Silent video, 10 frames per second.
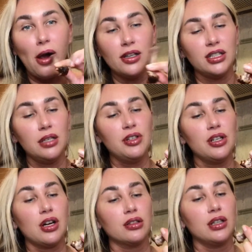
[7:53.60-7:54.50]

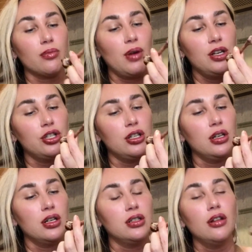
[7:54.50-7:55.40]
естественно как нормальный
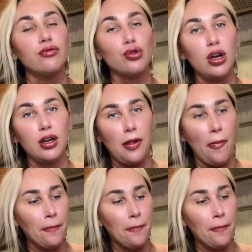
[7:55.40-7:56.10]
человек, ходила в туалет.